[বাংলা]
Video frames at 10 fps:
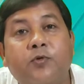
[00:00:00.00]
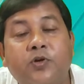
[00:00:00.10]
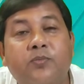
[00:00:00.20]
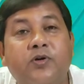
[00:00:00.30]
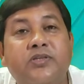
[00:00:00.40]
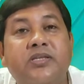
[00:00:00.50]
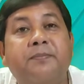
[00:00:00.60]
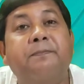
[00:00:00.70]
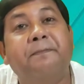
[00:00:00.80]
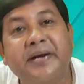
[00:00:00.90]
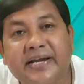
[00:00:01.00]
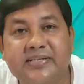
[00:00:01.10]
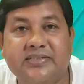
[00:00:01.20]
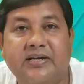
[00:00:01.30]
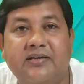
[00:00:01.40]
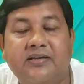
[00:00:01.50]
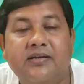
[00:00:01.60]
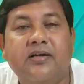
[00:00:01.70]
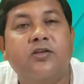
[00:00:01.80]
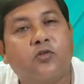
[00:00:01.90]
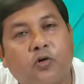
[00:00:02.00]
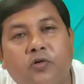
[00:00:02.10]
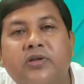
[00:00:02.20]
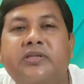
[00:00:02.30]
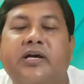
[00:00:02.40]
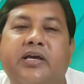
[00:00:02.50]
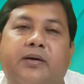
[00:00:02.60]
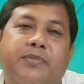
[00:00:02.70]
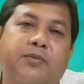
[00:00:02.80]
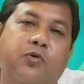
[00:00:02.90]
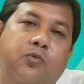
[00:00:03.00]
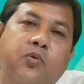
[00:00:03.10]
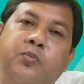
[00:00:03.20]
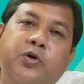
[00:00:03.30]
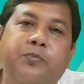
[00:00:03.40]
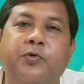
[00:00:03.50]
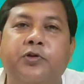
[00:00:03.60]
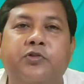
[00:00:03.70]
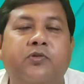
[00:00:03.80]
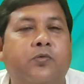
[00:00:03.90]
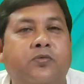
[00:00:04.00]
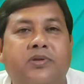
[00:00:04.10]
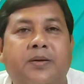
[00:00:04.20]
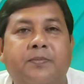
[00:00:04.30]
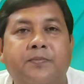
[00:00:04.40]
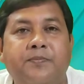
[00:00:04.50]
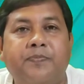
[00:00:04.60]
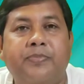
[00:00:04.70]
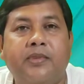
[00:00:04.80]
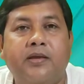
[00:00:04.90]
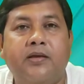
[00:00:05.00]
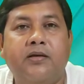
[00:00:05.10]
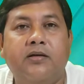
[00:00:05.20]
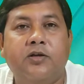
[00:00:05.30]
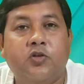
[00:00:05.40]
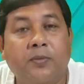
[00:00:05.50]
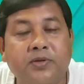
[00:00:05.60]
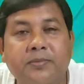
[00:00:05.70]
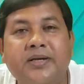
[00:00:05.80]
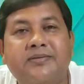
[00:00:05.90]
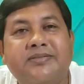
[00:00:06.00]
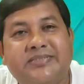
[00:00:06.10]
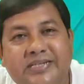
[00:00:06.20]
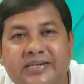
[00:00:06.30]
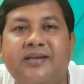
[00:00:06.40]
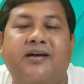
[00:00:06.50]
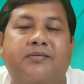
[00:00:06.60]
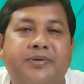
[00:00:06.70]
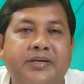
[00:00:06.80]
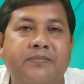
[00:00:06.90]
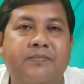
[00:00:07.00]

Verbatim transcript: পরিবর্তে বেড়ে যায় তখনই তাকে আমরা বলবো বৈপরীত্য উত্তাপ তবে তোমরা জেনে রাখবে